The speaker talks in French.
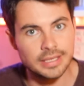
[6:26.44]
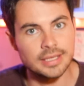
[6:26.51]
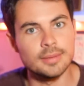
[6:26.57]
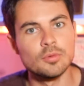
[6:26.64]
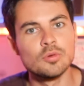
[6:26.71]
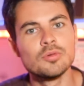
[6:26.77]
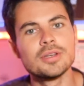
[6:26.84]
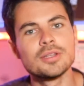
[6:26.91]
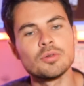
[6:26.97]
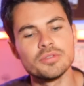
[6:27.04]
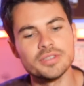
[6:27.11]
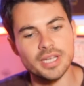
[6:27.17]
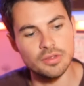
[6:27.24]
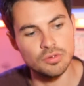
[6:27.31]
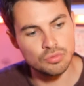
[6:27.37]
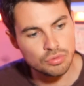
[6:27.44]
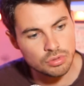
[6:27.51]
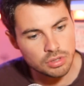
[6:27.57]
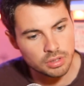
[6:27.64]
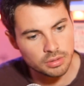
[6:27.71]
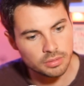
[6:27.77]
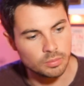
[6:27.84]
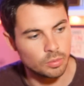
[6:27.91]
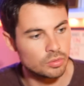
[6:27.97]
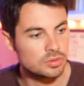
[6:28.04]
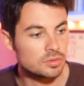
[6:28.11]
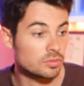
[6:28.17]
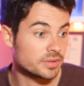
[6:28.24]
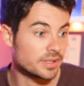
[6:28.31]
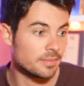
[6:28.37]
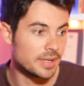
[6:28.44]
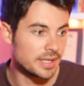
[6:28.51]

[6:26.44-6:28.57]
il y en a beaucoup qui trouvent ça nul, beaucoup qui trouvent ça